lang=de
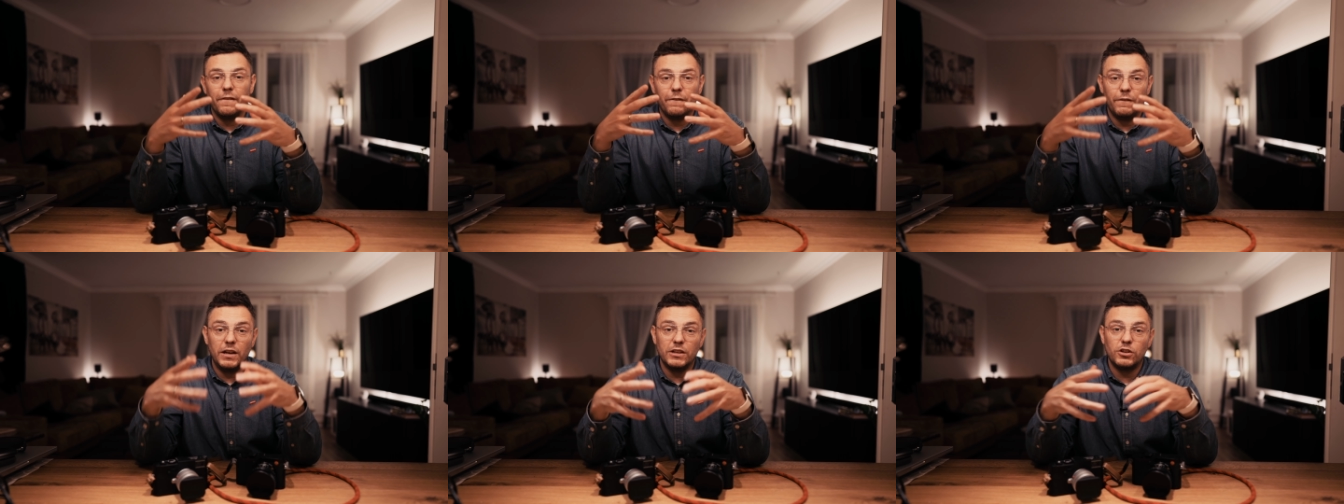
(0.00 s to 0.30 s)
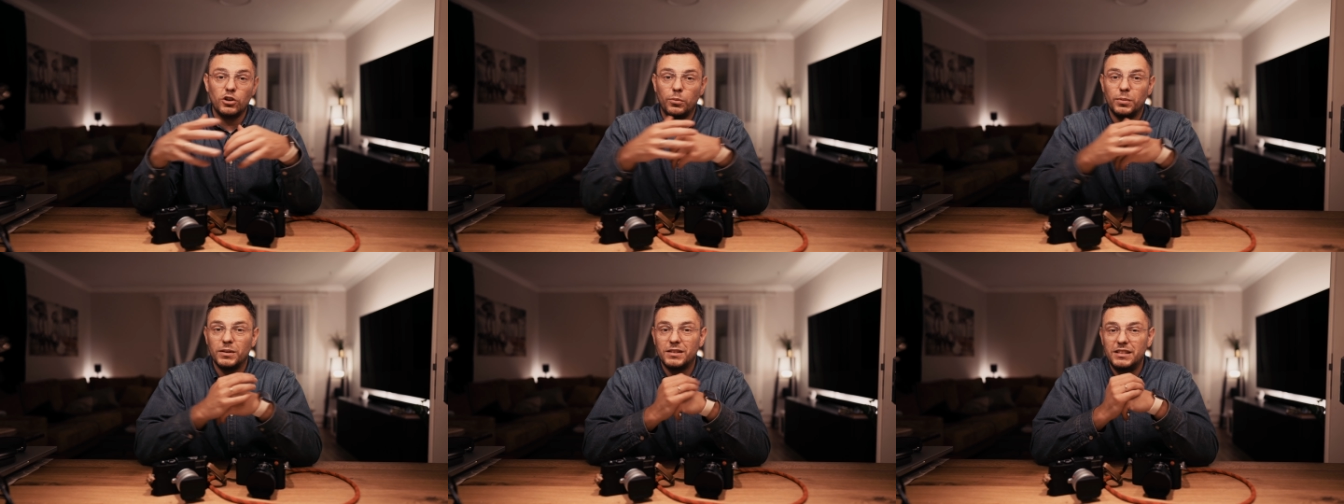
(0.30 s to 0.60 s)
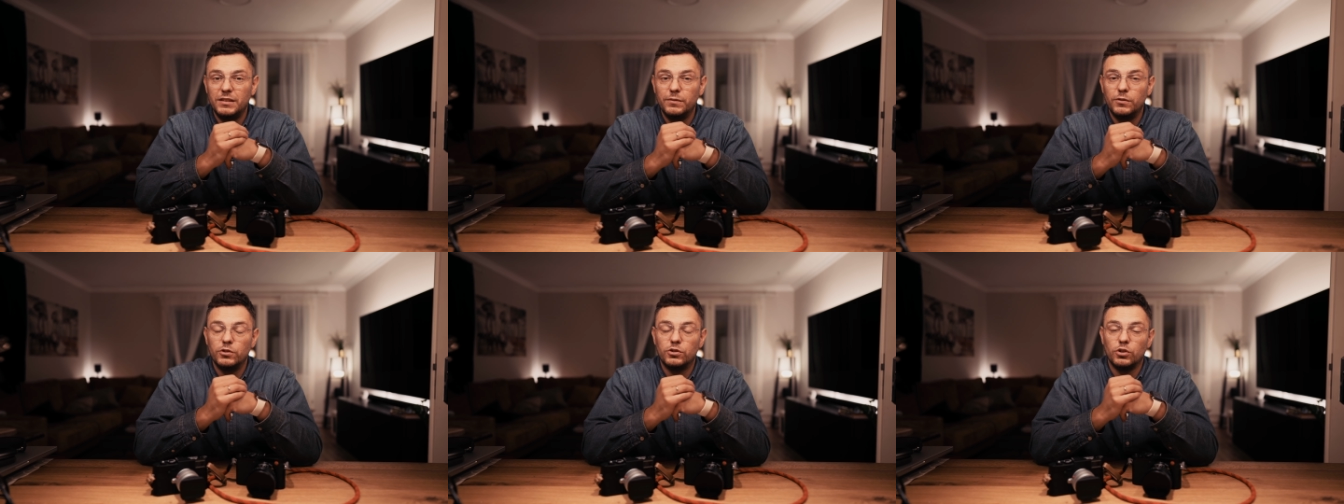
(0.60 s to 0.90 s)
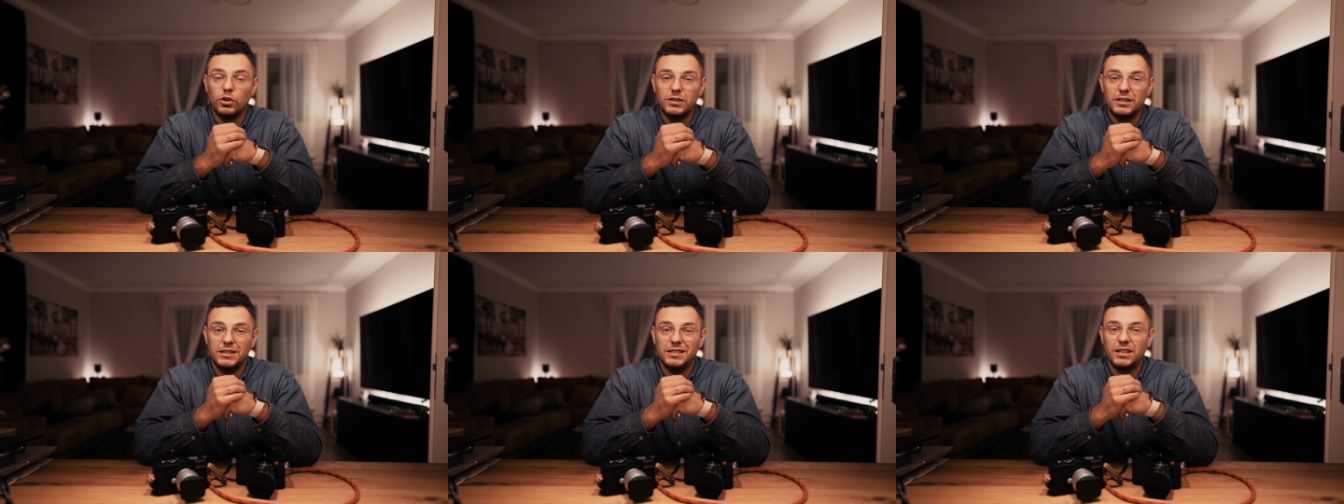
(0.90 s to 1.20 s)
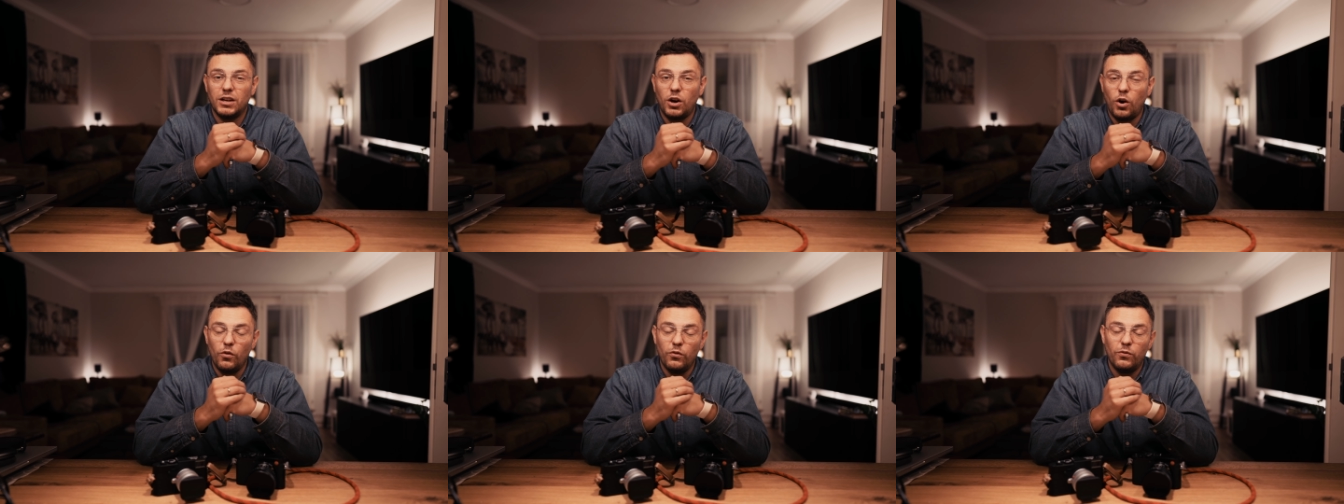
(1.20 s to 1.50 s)
Welche Objektive sollte ich
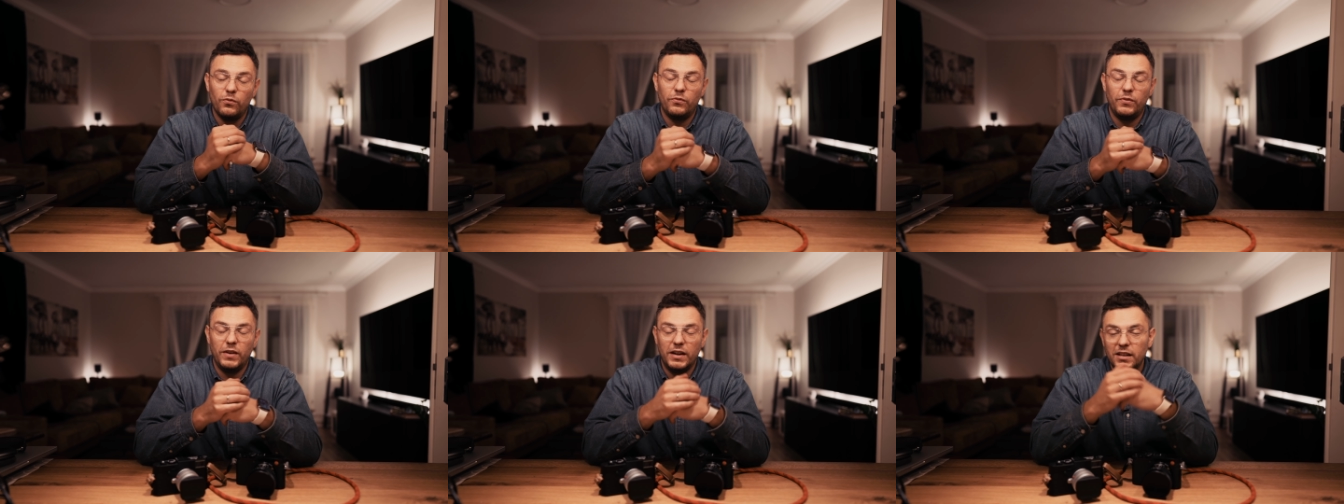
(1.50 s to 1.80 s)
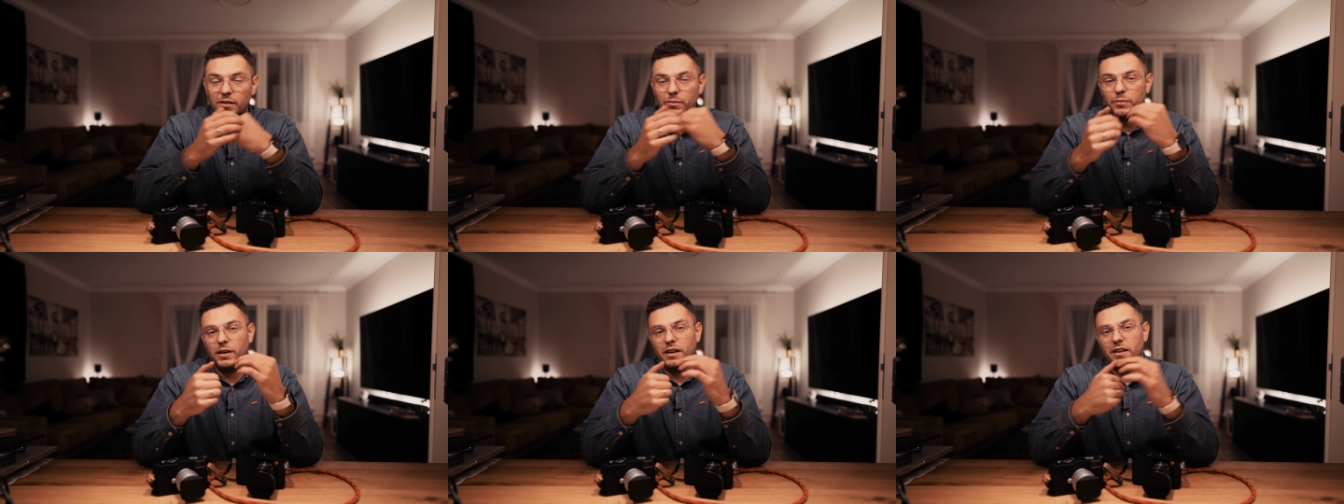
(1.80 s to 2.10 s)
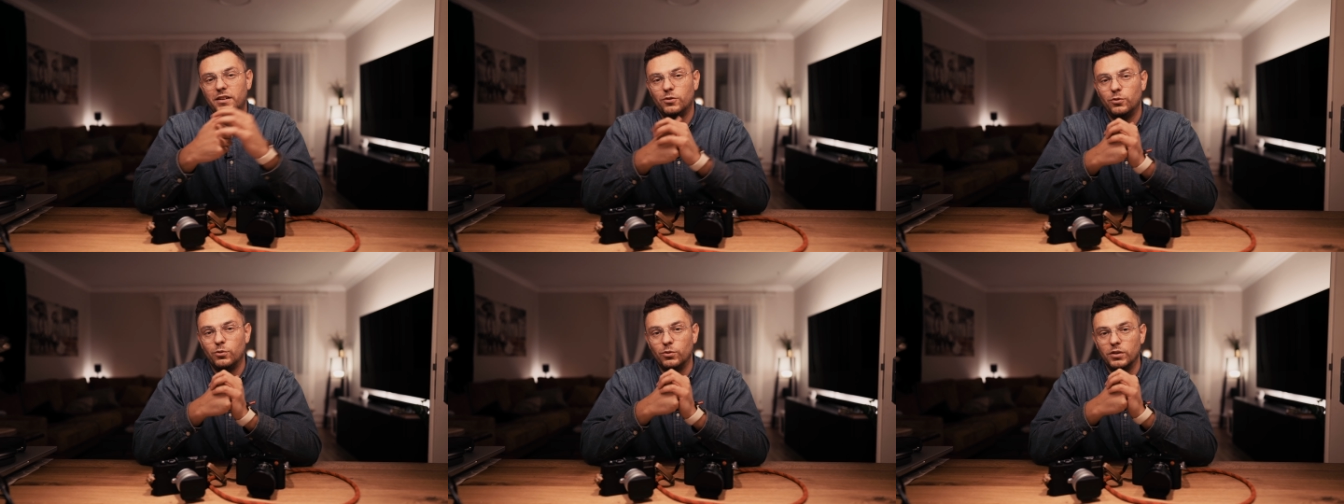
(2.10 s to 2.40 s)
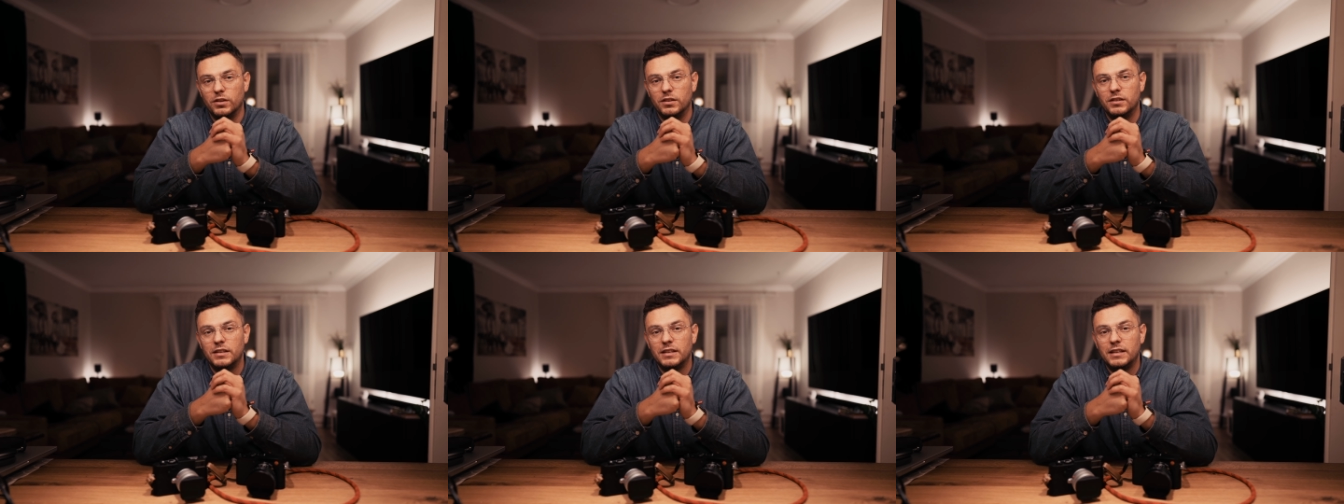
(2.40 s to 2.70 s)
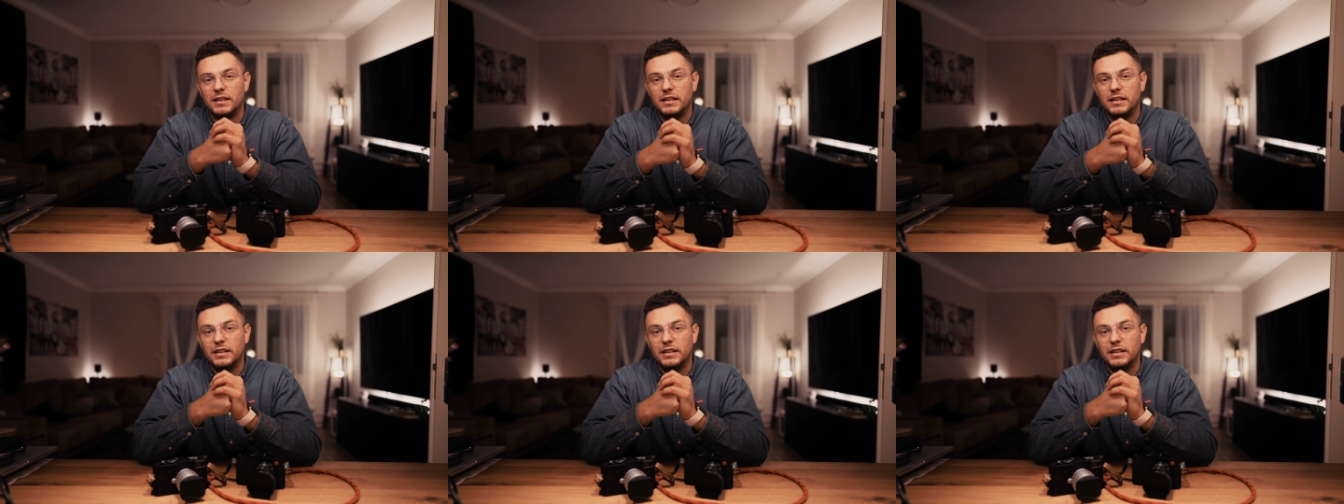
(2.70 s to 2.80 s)
kaufen, wenn ich mir eine hole?